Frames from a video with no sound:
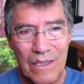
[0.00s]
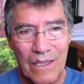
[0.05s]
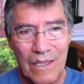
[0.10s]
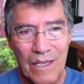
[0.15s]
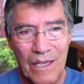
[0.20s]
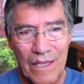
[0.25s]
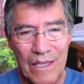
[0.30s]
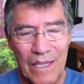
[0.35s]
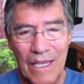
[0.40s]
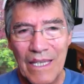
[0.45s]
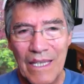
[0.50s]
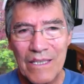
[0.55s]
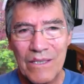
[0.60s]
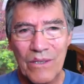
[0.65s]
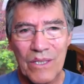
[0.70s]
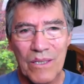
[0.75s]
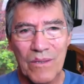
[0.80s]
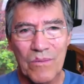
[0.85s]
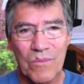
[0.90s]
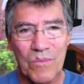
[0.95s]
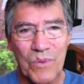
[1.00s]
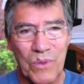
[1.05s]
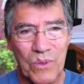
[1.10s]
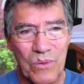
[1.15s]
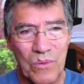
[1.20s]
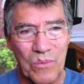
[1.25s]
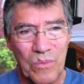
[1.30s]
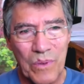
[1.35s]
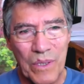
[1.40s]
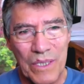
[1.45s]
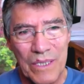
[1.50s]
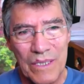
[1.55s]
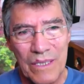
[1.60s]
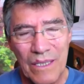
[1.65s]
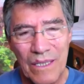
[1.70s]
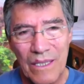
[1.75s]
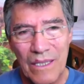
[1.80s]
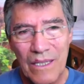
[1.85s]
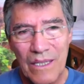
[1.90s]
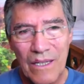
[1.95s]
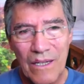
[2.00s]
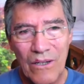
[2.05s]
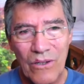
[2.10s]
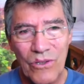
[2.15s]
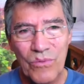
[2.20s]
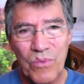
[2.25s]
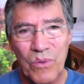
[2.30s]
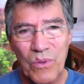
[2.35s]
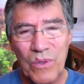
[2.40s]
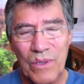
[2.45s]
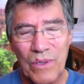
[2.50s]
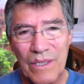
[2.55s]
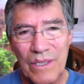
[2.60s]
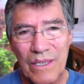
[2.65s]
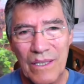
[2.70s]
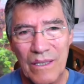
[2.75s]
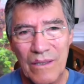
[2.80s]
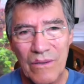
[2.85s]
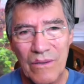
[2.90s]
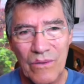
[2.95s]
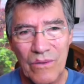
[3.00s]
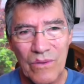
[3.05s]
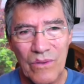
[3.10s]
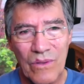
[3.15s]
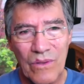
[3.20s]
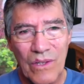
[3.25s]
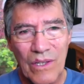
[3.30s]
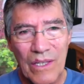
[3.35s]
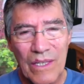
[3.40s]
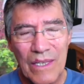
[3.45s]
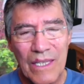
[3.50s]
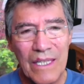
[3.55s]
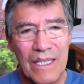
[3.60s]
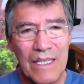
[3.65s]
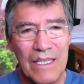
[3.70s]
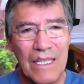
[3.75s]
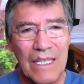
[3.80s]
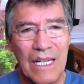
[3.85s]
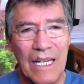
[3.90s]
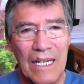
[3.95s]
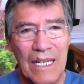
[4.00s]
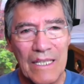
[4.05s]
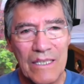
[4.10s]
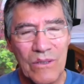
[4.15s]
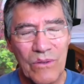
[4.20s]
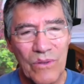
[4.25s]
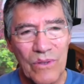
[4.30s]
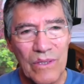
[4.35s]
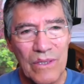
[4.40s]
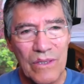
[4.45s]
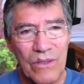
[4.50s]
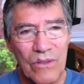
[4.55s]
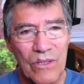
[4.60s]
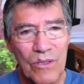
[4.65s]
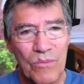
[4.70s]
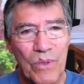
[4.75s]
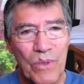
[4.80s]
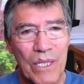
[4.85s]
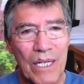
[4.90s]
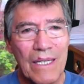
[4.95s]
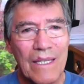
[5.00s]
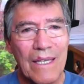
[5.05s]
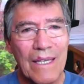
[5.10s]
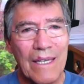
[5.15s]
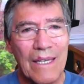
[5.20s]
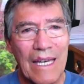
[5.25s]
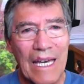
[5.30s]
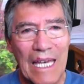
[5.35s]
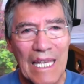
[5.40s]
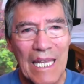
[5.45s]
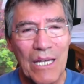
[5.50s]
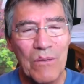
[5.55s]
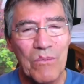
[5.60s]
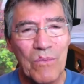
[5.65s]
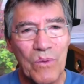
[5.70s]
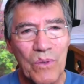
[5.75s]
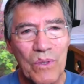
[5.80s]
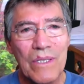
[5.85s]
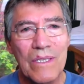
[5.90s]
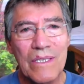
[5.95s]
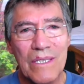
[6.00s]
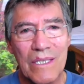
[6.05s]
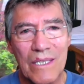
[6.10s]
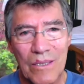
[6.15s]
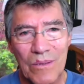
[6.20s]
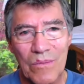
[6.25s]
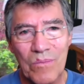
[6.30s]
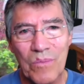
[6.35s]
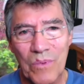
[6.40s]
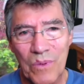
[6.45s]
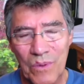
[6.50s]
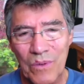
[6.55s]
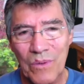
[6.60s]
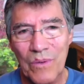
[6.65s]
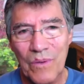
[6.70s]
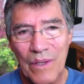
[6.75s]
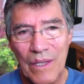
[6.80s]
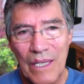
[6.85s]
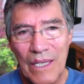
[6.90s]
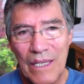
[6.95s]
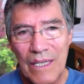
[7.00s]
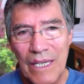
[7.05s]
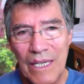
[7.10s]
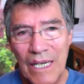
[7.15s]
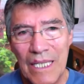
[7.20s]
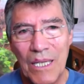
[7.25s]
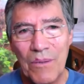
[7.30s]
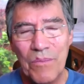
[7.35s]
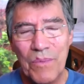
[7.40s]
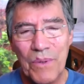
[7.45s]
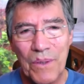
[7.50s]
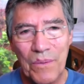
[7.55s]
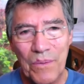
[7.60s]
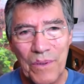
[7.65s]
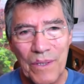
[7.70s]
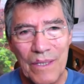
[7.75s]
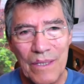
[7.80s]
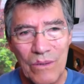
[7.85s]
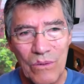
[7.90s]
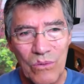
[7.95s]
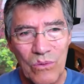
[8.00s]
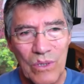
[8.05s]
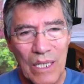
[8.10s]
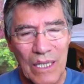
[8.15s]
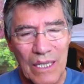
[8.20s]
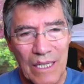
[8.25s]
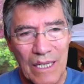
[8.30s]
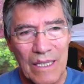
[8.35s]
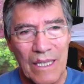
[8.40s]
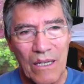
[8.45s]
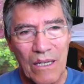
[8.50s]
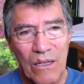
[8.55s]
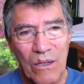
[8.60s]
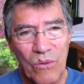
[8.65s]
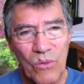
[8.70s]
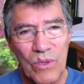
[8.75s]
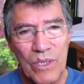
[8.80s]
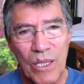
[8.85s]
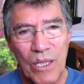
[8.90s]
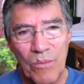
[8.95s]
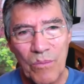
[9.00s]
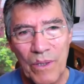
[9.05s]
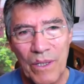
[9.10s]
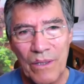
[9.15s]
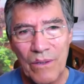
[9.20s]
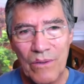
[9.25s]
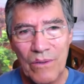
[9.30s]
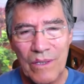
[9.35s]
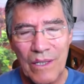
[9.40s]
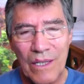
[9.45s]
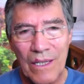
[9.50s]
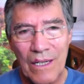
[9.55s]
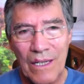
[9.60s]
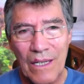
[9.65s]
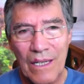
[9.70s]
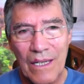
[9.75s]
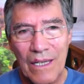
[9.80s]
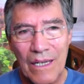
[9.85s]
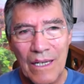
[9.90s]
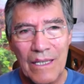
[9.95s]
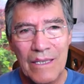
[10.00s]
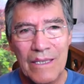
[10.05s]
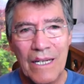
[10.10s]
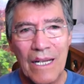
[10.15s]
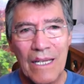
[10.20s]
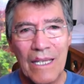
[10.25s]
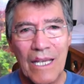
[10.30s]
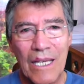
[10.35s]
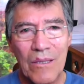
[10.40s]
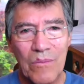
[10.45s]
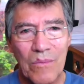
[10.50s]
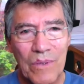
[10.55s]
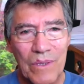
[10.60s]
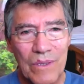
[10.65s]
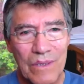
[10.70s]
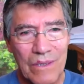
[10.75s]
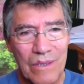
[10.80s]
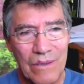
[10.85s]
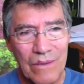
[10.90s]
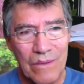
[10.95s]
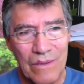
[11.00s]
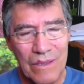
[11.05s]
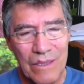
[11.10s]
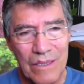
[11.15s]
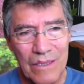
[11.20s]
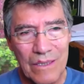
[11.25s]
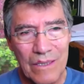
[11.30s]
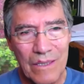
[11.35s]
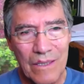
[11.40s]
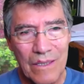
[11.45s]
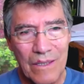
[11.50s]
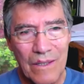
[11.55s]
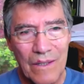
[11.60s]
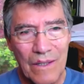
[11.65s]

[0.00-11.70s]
De eso deben preocuparse los políticos, ¿no? De generar las condiciones para que cada municipio, cada prefectura, cada junta parroquial atraiga inversiones.